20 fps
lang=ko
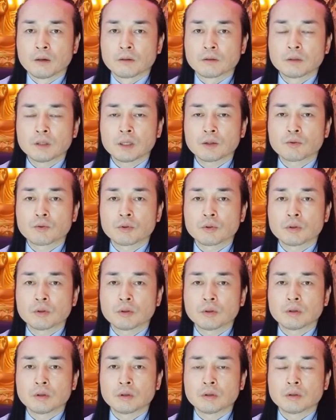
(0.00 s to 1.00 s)
근데
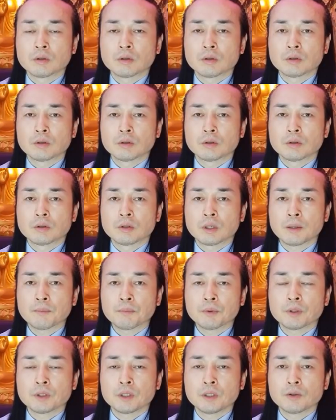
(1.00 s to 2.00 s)
또 어, 한
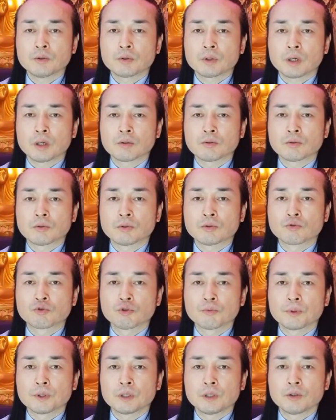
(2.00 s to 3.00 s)
번 이혼하고
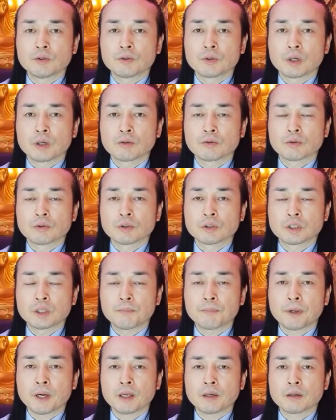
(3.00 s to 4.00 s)
두 번 이혼하고
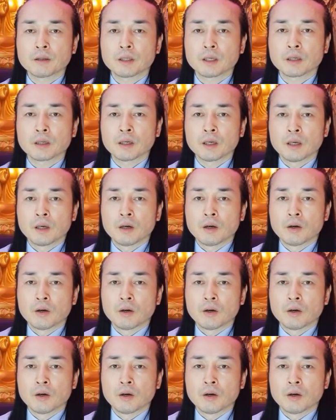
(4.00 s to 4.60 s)
실패했는데